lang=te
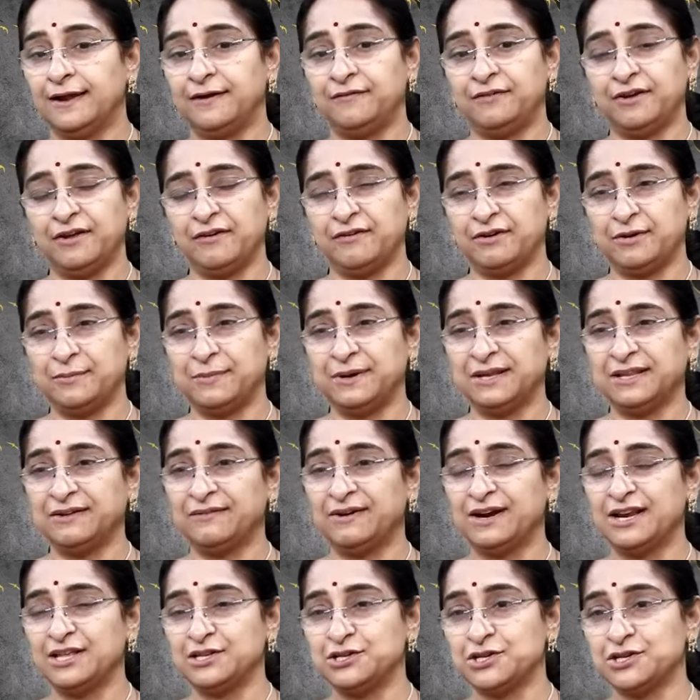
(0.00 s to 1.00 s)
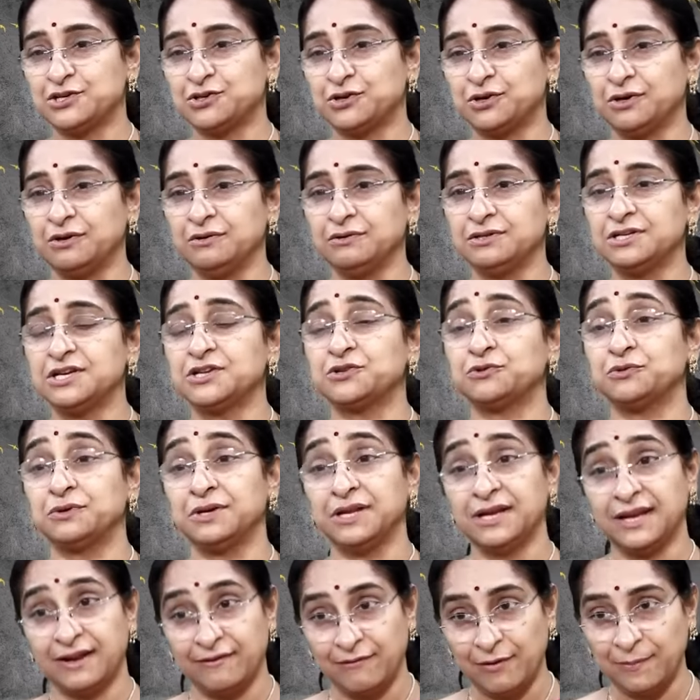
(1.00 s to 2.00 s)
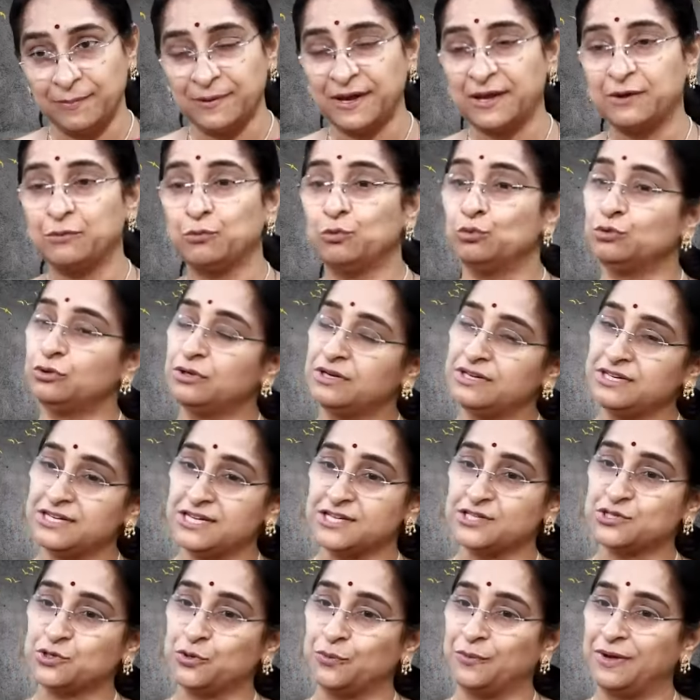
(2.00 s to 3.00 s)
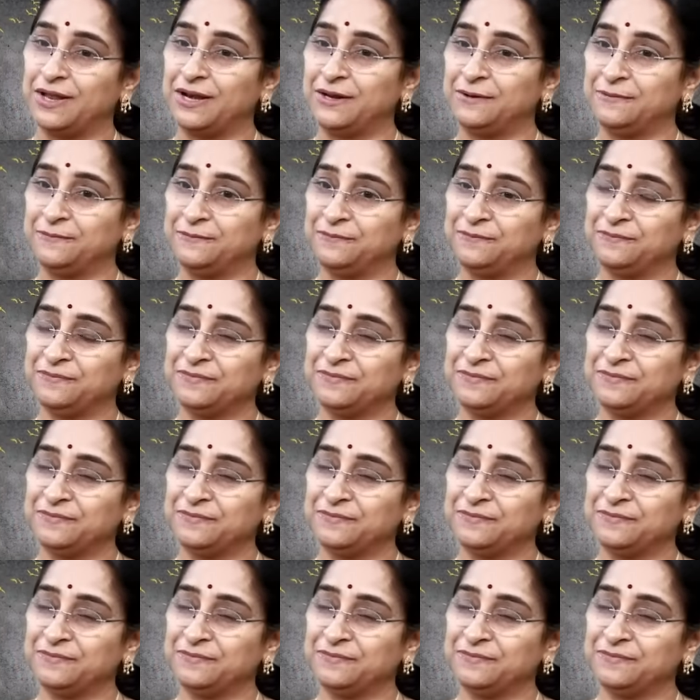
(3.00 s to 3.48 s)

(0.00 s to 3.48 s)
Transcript: ఏమిటో ఎవరిని పడితే వాళ్ళని చేసుకోవడం చేసుకుంటే నవాబు గారు కూతురుని చేసుకోవాలి